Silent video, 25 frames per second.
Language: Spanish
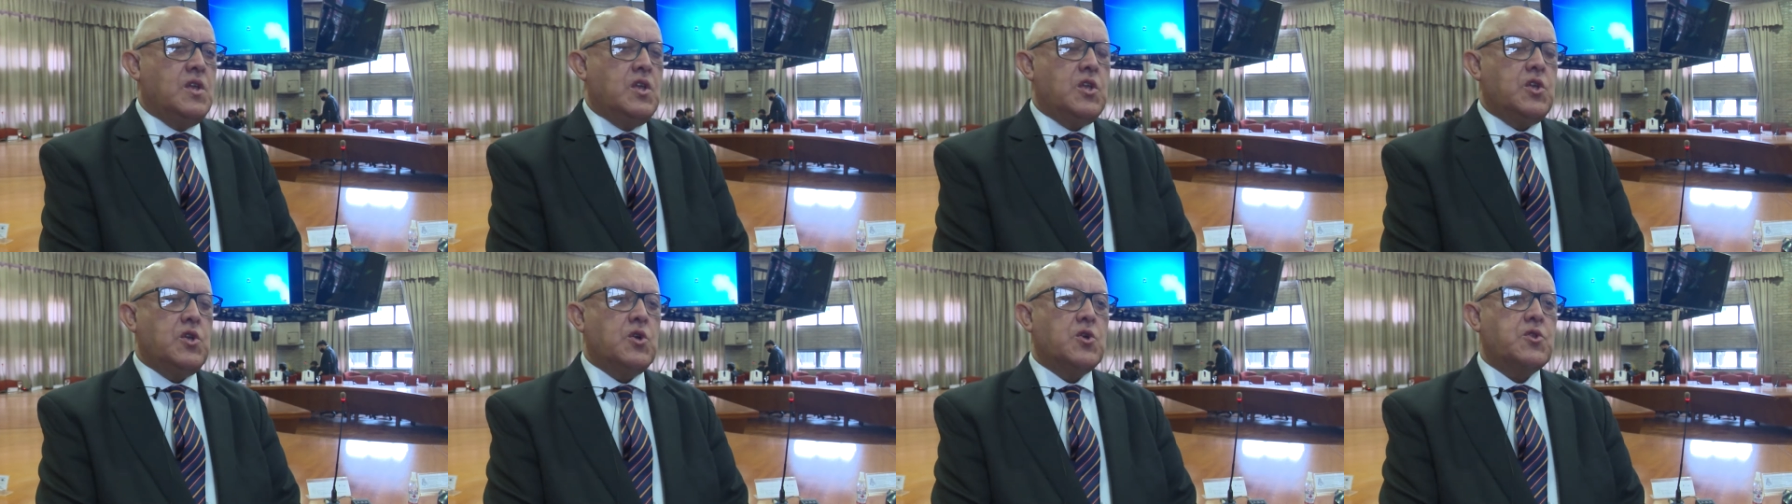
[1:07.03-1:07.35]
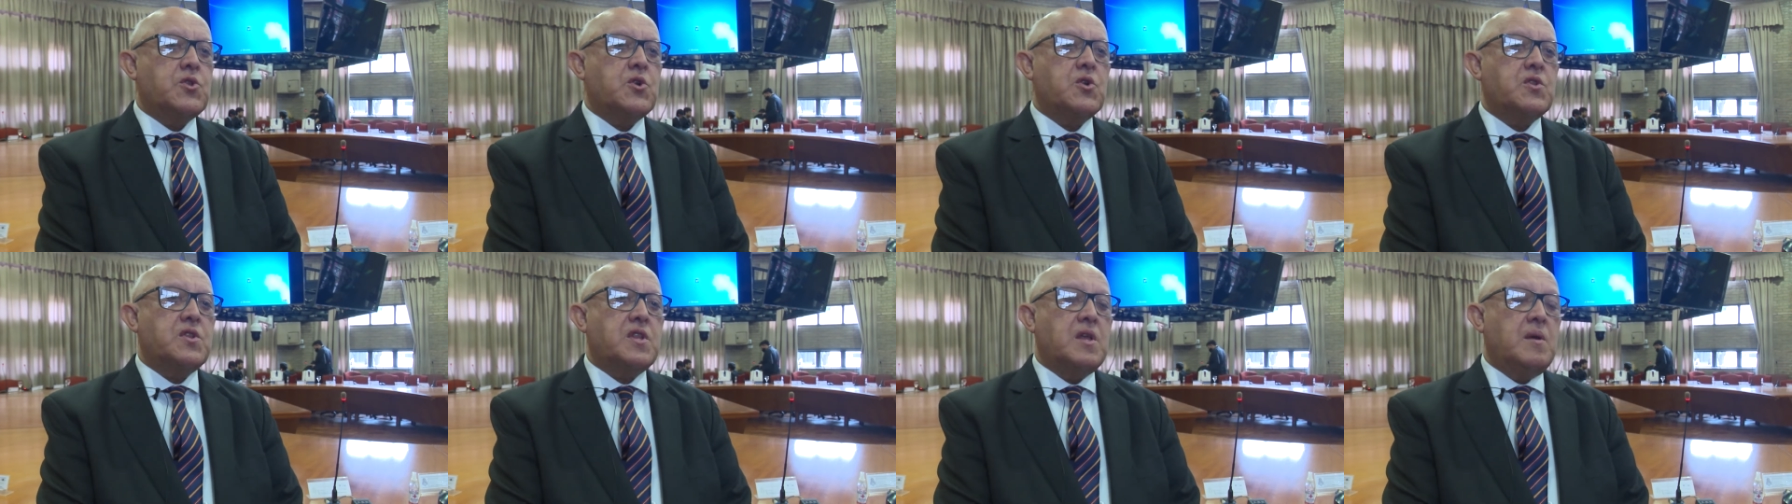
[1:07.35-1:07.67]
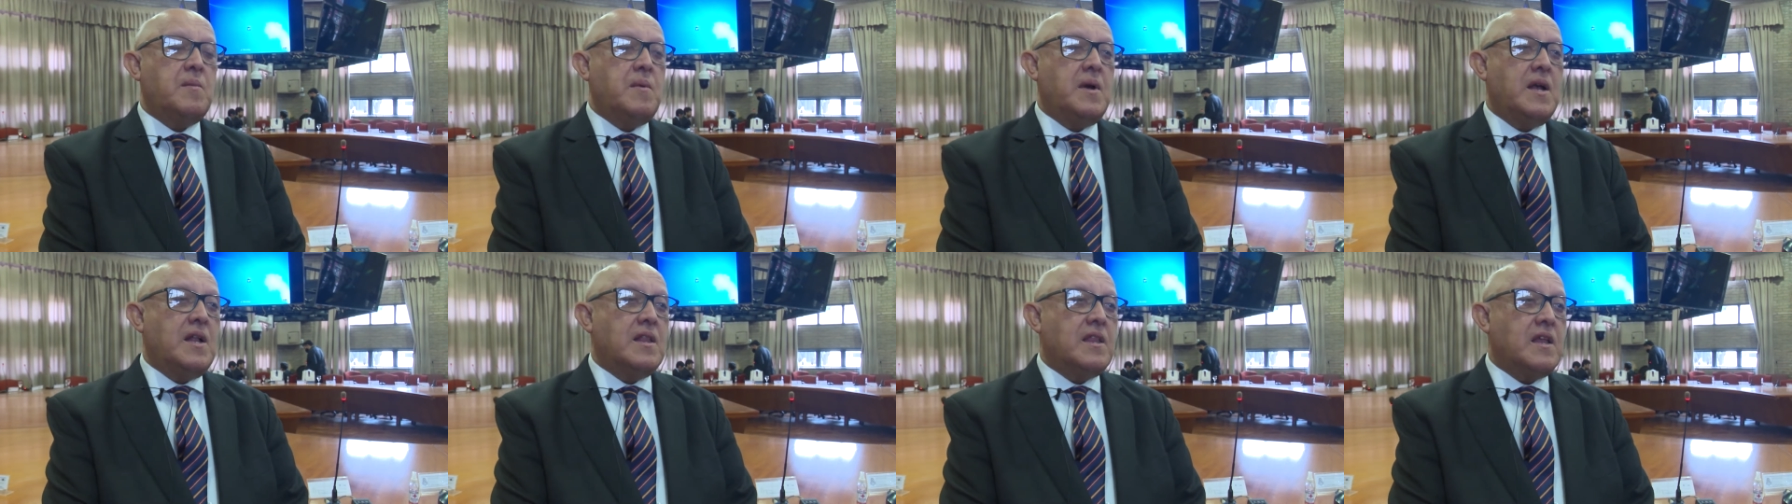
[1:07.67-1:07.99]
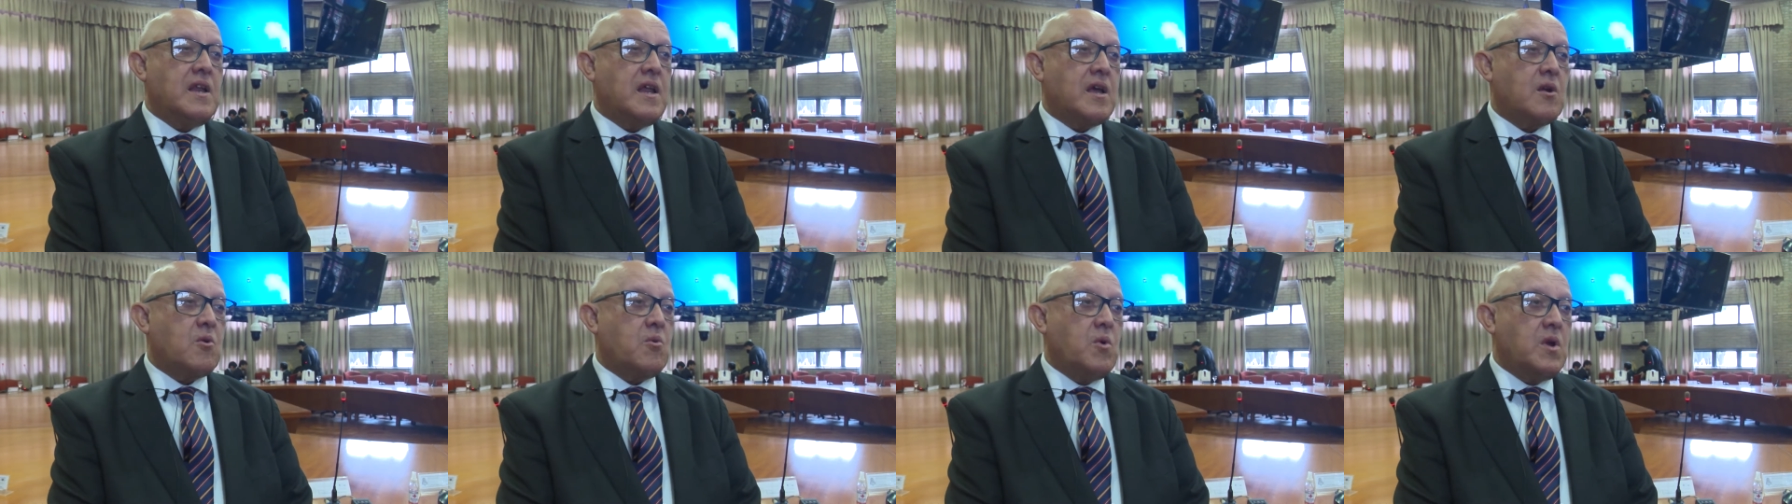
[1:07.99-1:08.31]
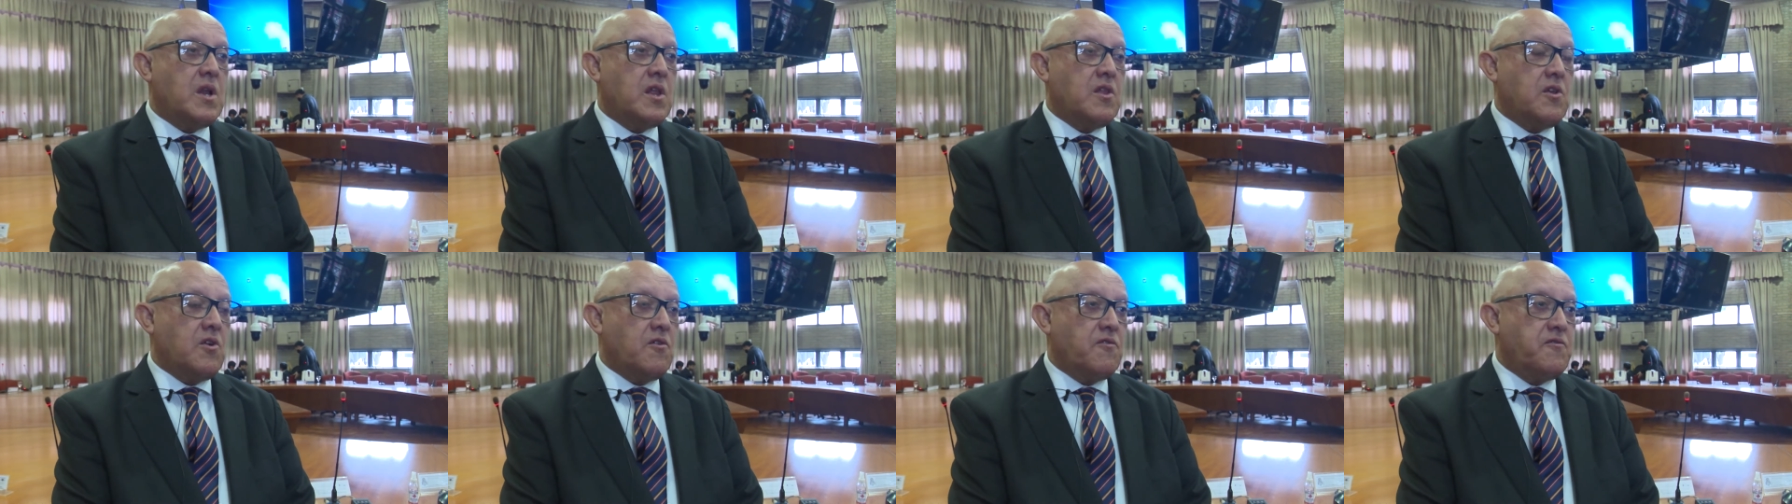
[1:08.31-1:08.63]
Y otro tema es el de la
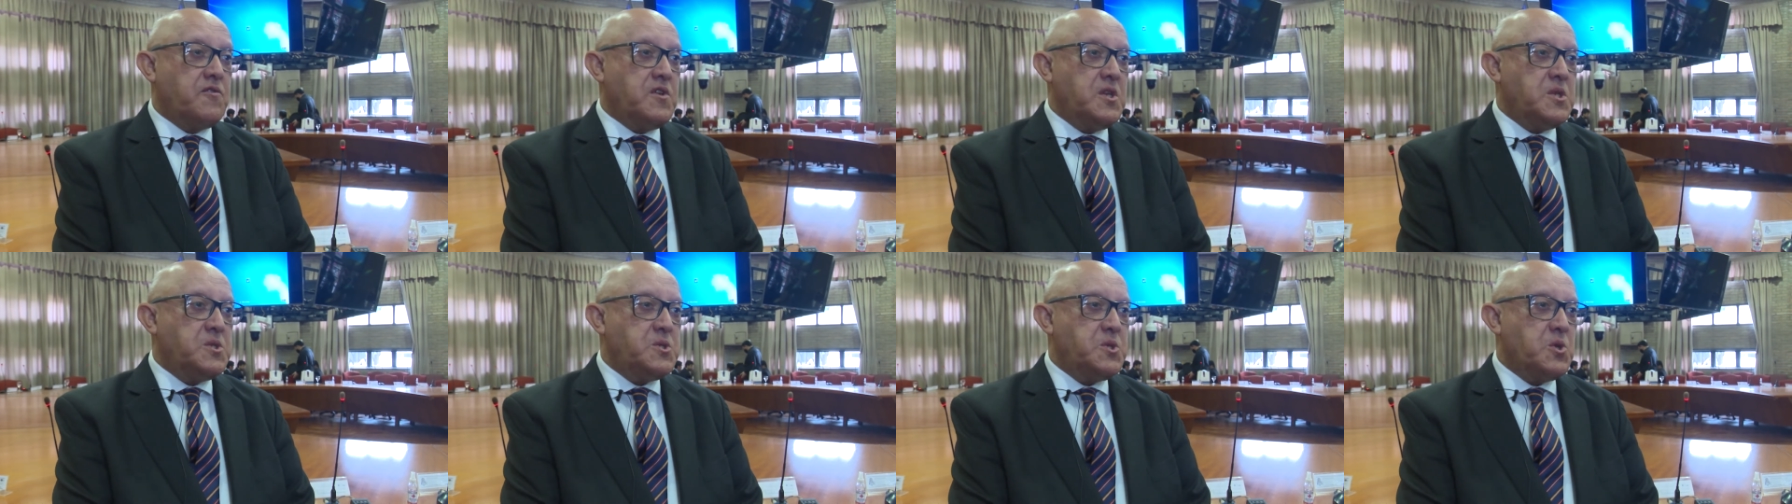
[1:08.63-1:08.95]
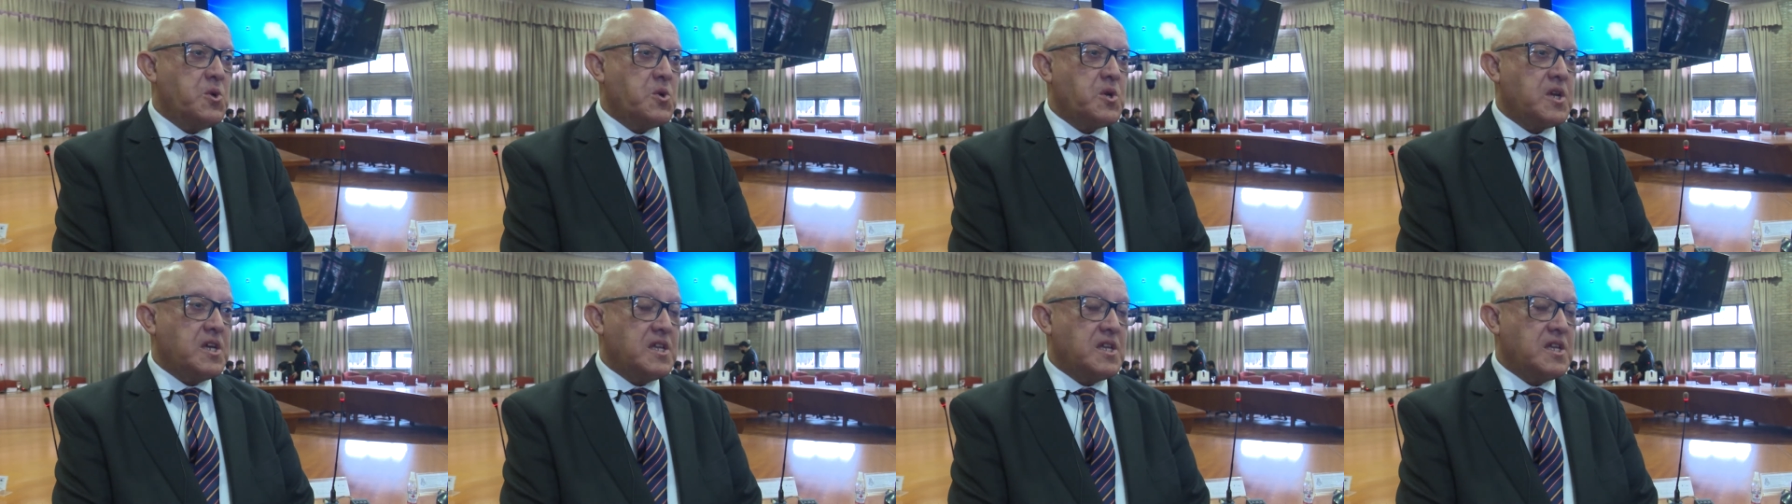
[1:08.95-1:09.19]
Escuela de Oficios,